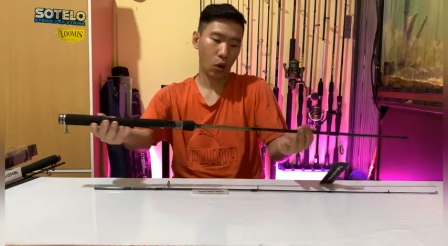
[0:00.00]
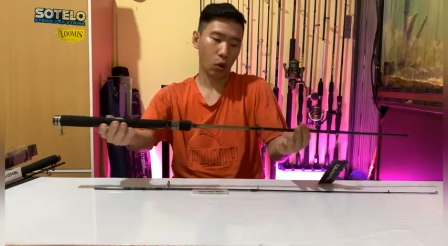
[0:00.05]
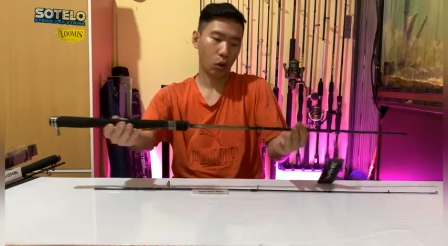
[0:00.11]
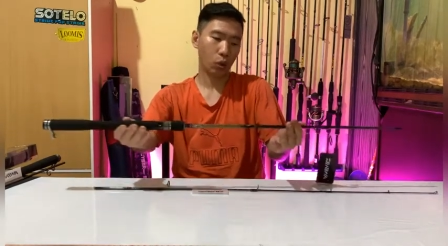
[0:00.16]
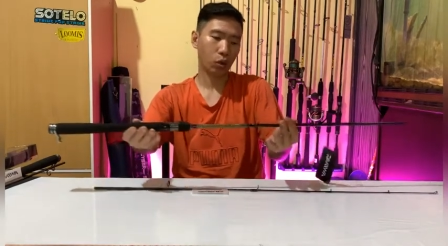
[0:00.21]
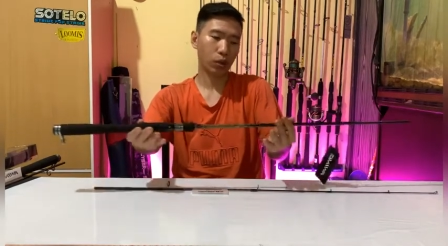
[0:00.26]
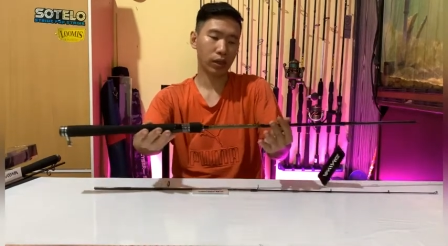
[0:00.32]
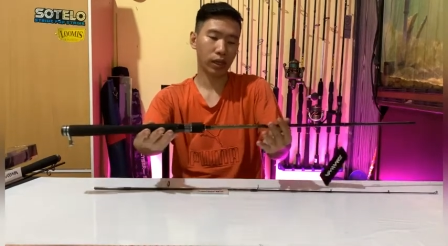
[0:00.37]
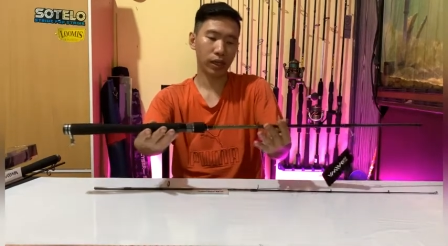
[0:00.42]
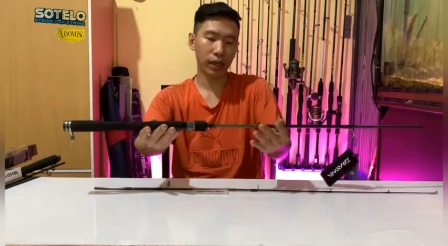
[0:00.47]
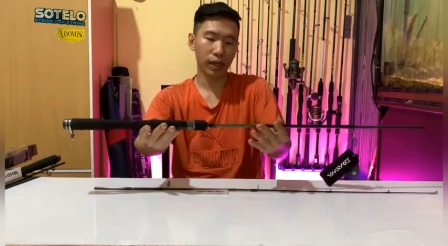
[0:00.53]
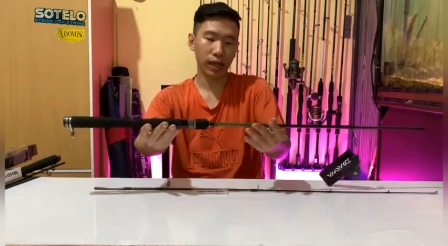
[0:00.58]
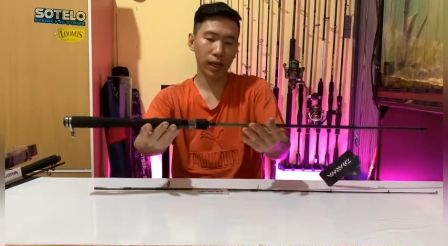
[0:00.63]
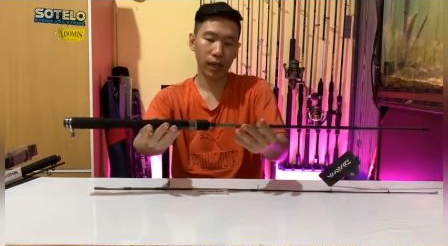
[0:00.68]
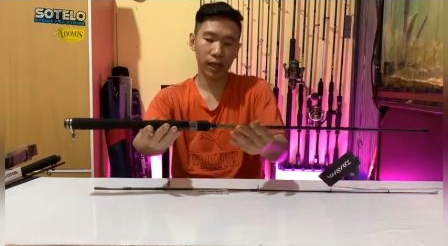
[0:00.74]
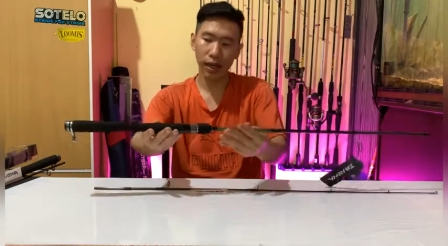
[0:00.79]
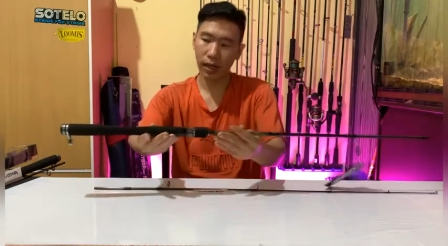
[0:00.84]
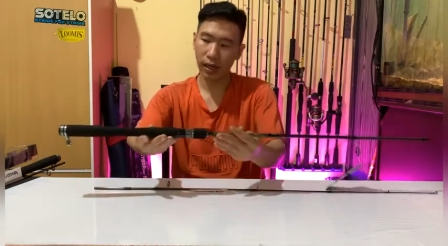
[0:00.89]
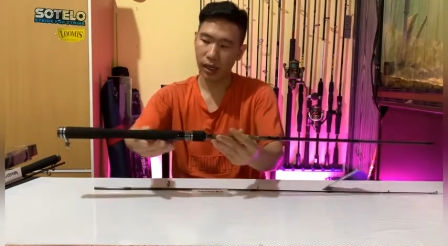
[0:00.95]
Untuk
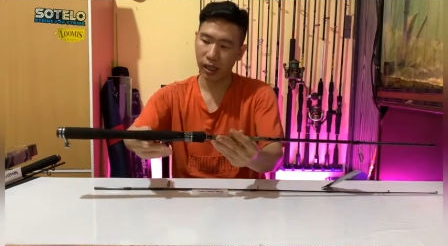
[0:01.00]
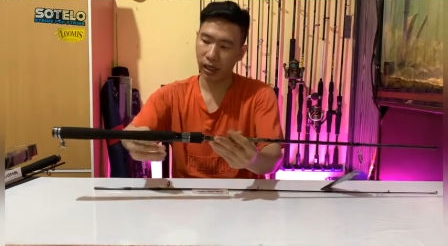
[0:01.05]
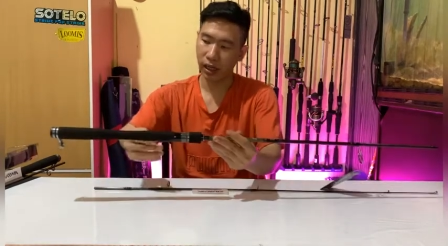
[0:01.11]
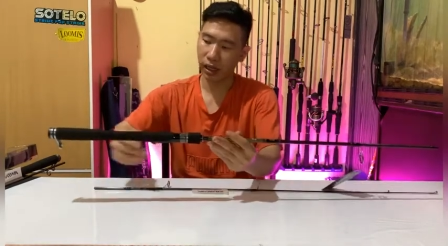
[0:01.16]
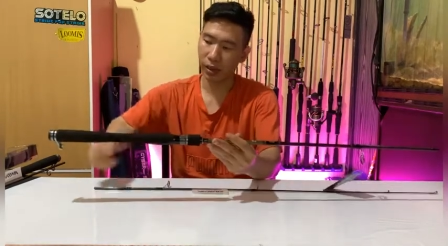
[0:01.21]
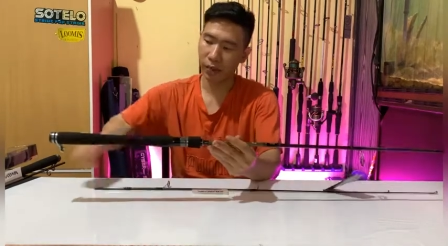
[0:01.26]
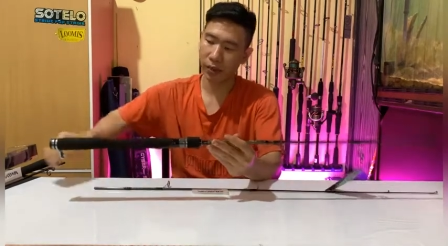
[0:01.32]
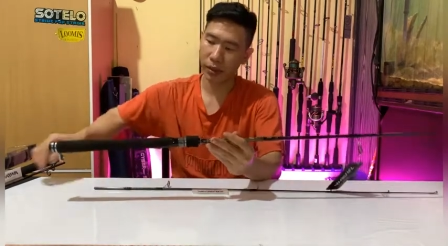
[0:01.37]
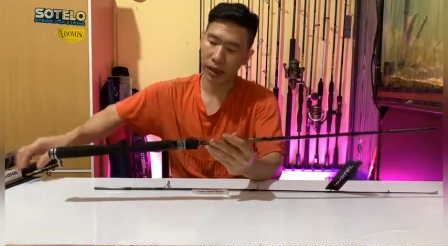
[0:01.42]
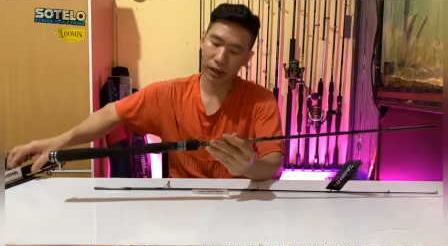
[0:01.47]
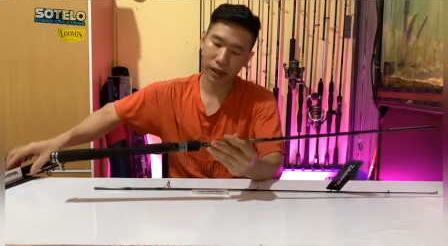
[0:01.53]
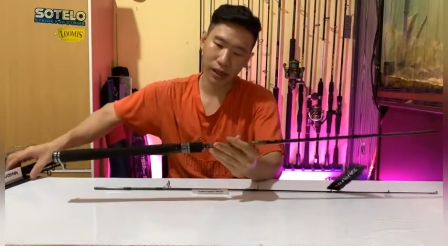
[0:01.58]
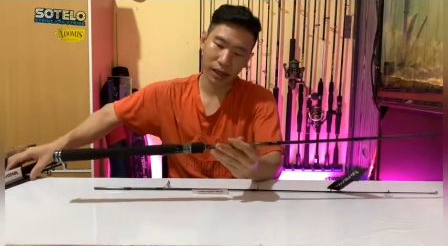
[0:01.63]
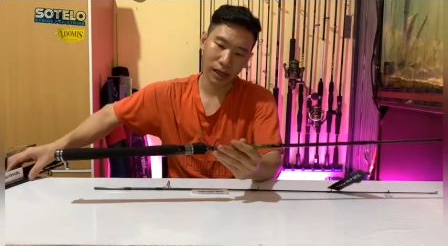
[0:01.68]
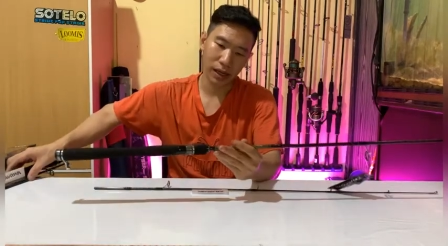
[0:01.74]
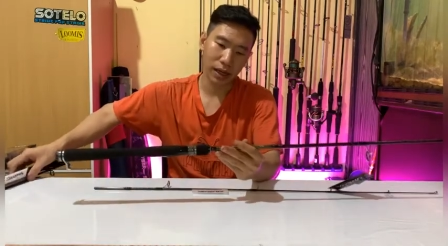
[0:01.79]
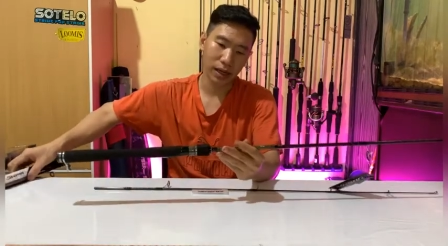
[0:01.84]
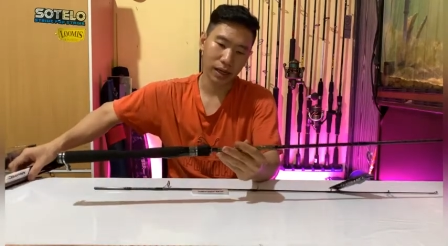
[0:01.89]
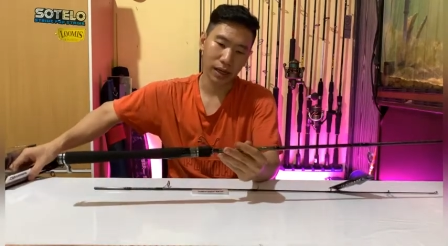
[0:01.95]
keringanan ini lebih
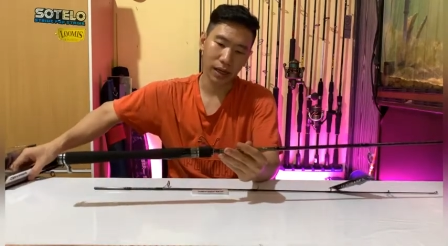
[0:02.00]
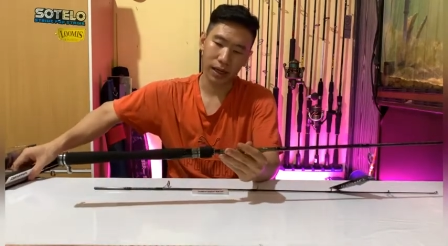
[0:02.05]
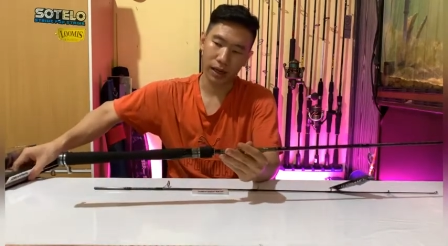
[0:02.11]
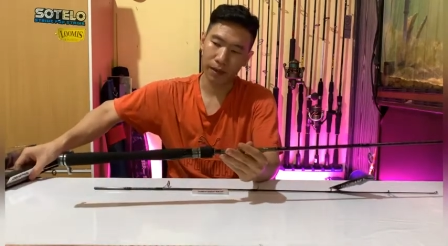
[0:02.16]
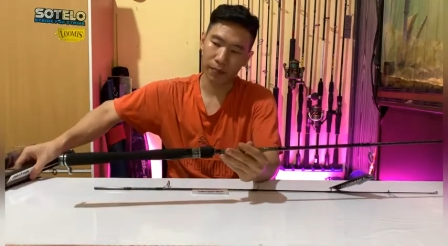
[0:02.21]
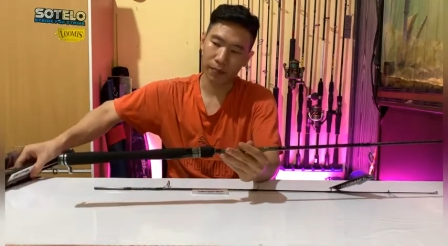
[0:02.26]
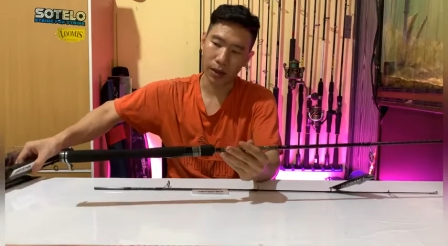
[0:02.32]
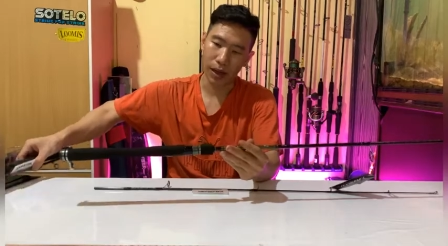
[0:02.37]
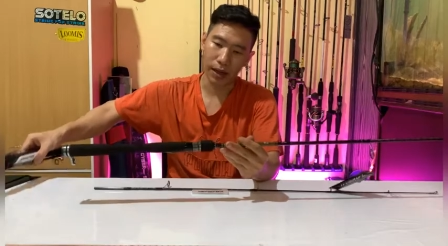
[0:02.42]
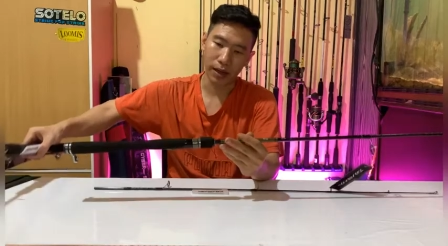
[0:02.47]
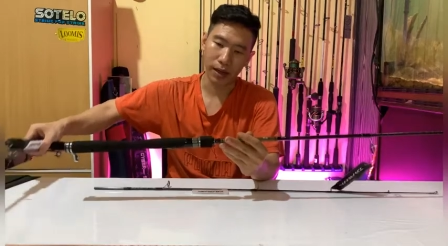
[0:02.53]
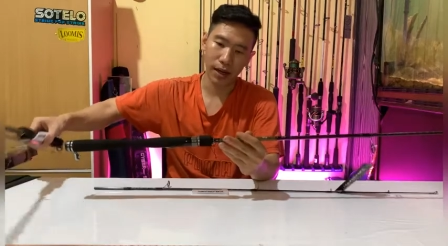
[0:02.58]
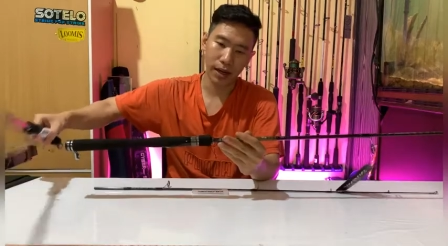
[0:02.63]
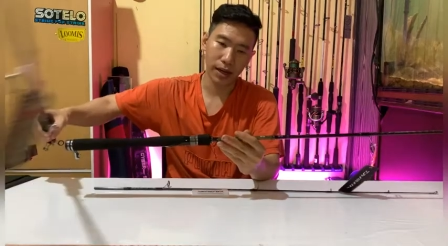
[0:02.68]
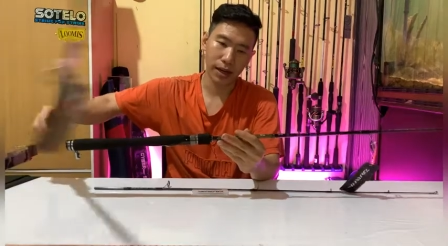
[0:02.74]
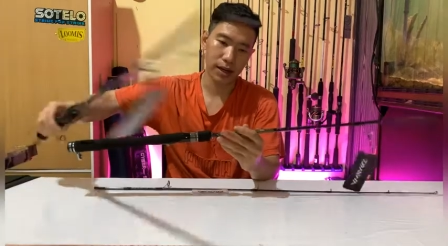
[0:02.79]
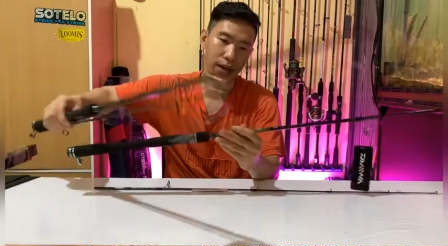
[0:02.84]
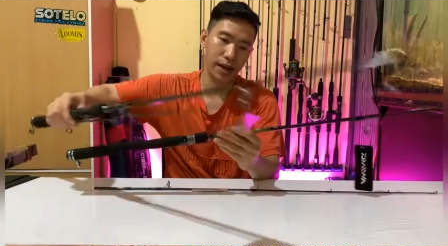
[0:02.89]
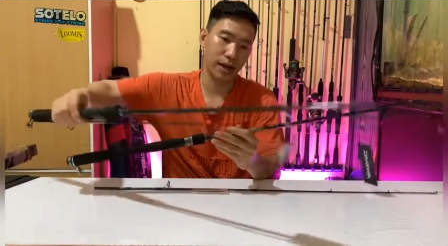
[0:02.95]
ringan
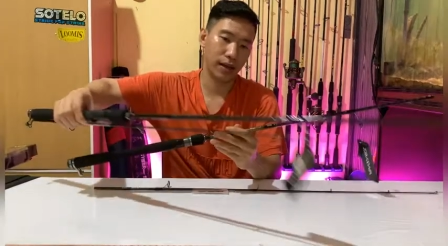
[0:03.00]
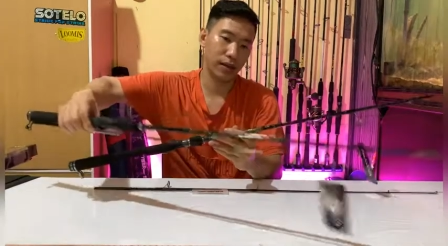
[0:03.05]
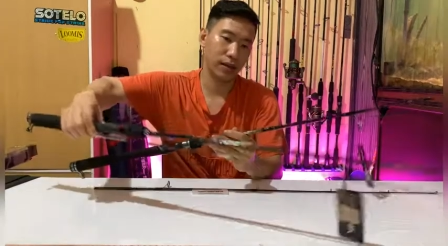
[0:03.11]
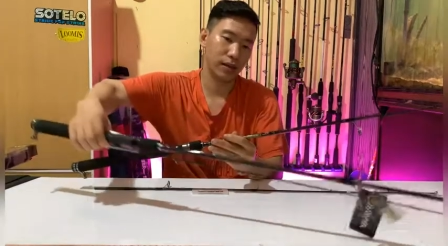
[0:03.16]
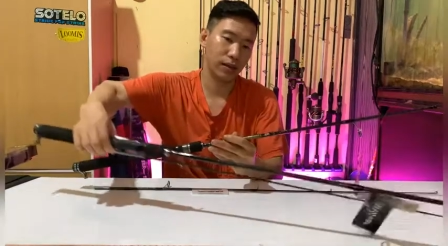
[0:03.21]
daripada yang